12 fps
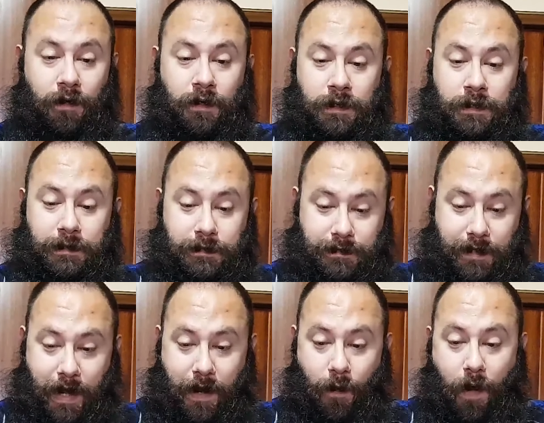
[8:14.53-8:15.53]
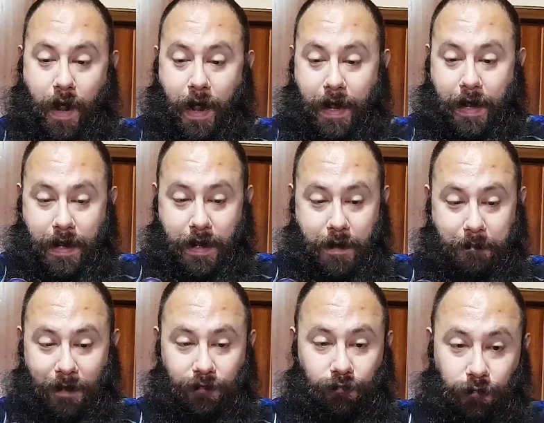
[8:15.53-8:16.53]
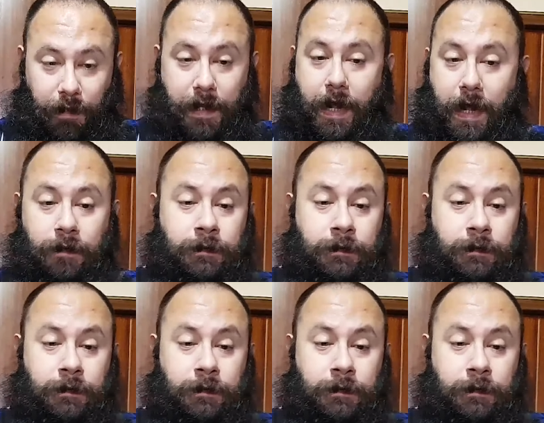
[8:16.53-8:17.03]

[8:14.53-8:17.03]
O sea, no hay más tutía.